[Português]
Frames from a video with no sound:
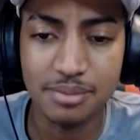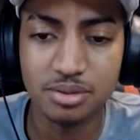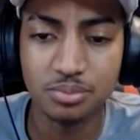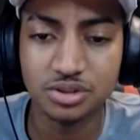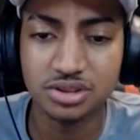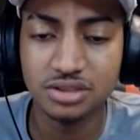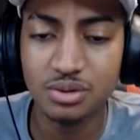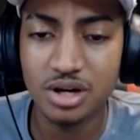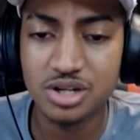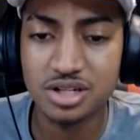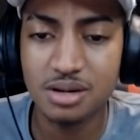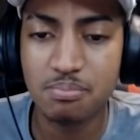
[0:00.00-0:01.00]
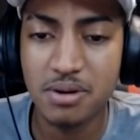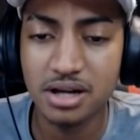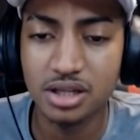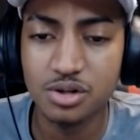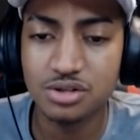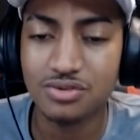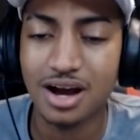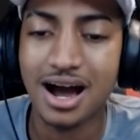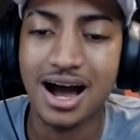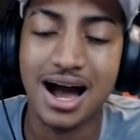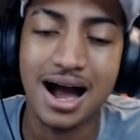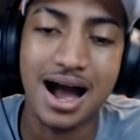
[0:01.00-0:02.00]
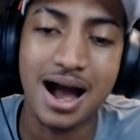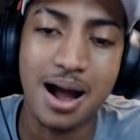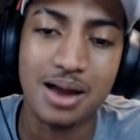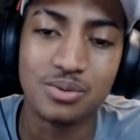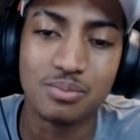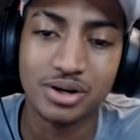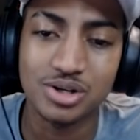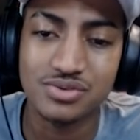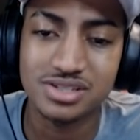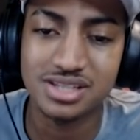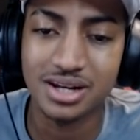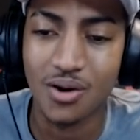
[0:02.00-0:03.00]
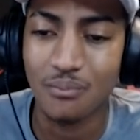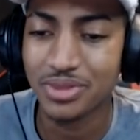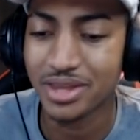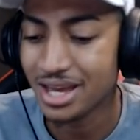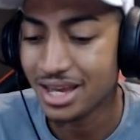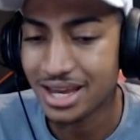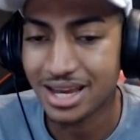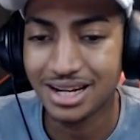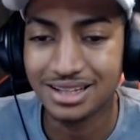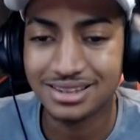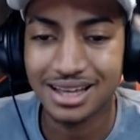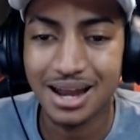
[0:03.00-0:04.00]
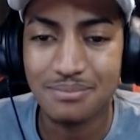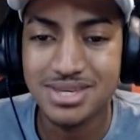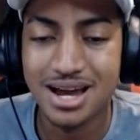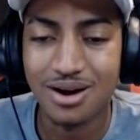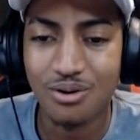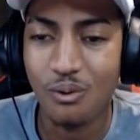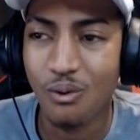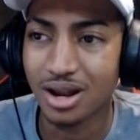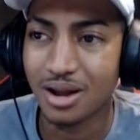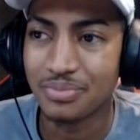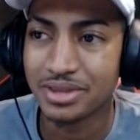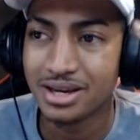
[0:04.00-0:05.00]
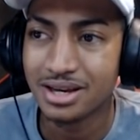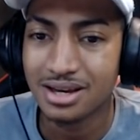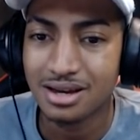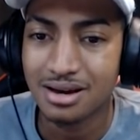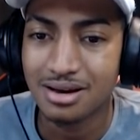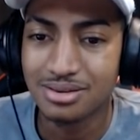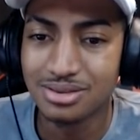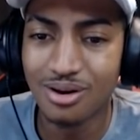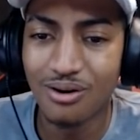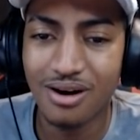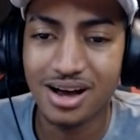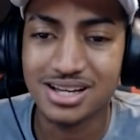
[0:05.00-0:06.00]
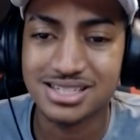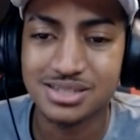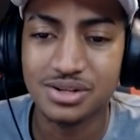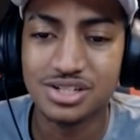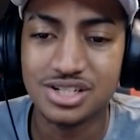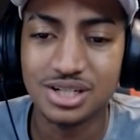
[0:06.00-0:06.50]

o mais rápido possível. Eu acho que ele perdeu de... Ah, não perdeu de vista, não. Ele tá na minha cola. Nossa, o